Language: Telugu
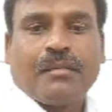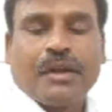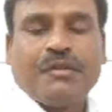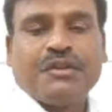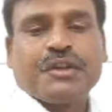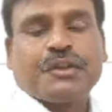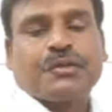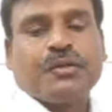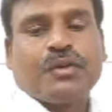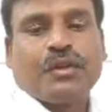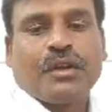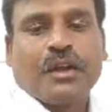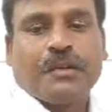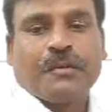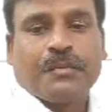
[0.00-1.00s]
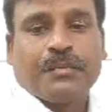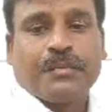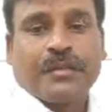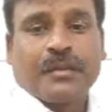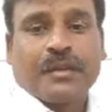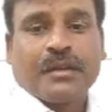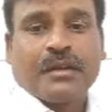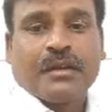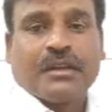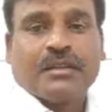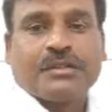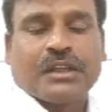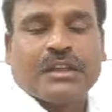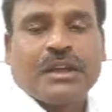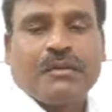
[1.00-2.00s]
మనవి చేసుకుంటున్నాను
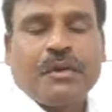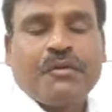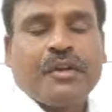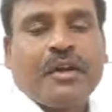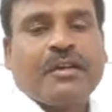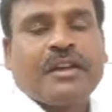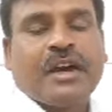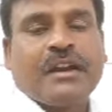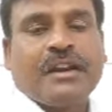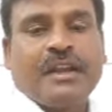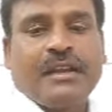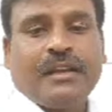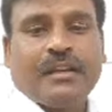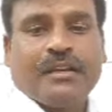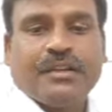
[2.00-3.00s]
చంద్రబాబు నాయుడు గారిని